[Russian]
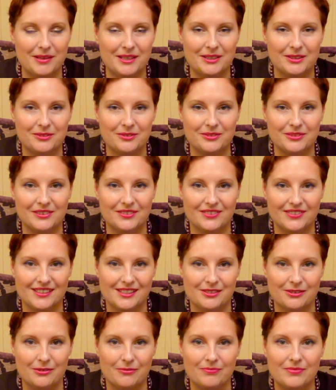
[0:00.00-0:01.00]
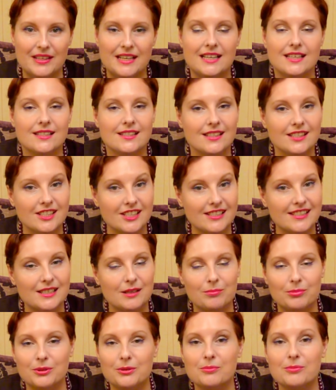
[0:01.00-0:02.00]
мои новые видео. Сейчас
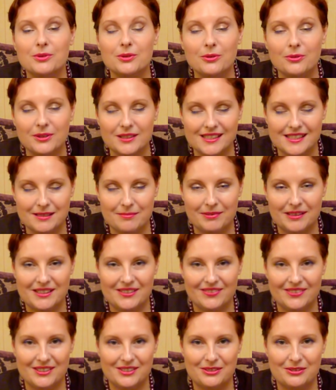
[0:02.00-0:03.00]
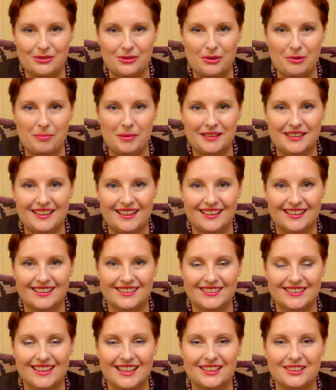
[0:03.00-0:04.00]
я буду много снимать видео о
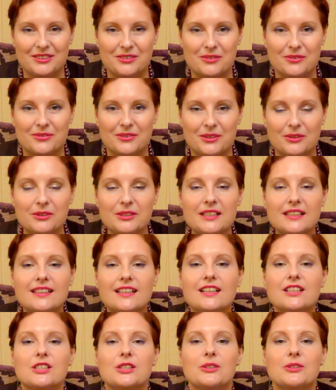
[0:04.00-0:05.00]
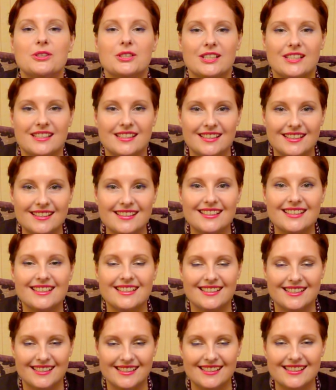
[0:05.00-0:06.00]
подарках для Нового года, так что ждите,
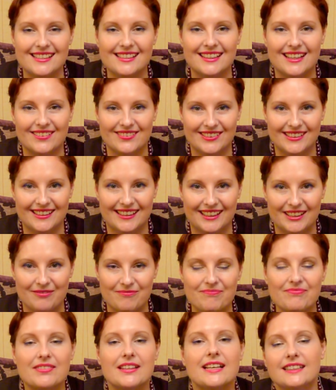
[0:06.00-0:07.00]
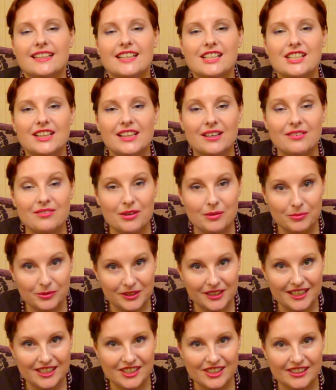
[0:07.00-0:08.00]
ждите новинки. Я желаю вам
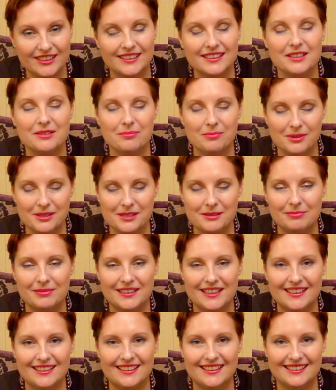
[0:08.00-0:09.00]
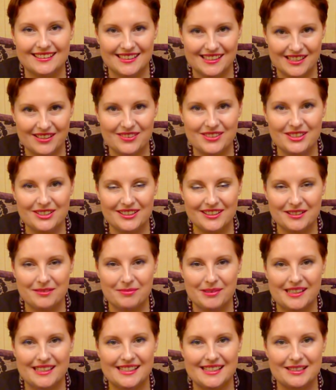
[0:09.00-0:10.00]
удачи и будьте благодарны за все, что
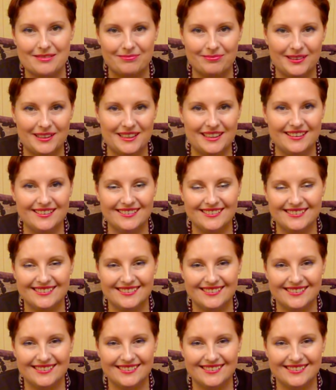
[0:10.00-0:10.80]
имеете. Пока!